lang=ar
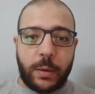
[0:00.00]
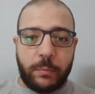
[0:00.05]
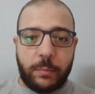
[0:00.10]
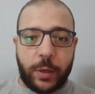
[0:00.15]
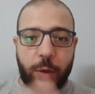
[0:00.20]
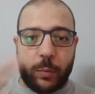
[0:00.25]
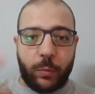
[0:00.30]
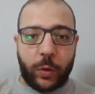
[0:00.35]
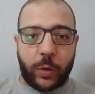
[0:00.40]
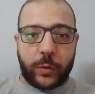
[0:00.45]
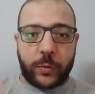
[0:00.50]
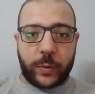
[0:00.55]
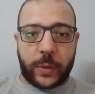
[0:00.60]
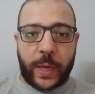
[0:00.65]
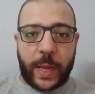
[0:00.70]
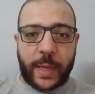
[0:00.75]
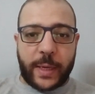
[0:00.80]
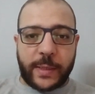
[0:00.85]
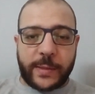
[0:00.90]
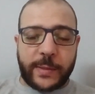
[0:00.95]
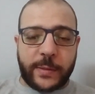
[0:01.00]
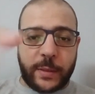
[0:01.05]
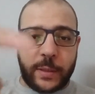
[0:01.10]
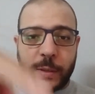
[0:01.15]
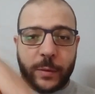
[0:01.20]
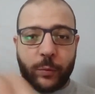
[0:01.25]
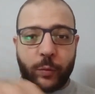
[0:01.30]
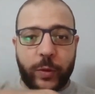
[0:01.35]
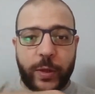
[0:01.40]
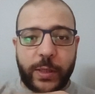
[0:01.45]
من المقصورة على
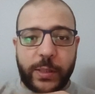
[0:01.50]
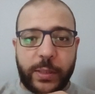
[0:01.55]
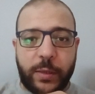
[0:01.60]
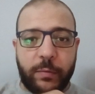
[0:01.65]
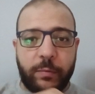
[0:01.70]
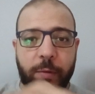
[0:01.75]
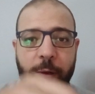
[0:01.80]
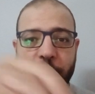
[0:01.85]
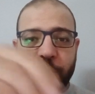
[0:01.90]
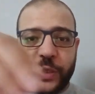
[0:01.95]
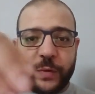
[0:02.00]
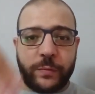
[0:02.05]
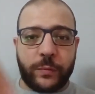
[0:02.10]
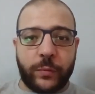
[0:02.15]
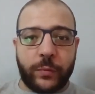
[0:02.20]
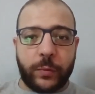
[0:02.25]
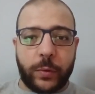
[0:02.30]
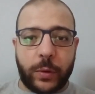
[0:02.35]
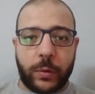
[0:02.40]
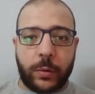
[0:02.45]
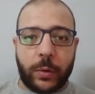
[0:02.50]
السلم ونزل فشافوا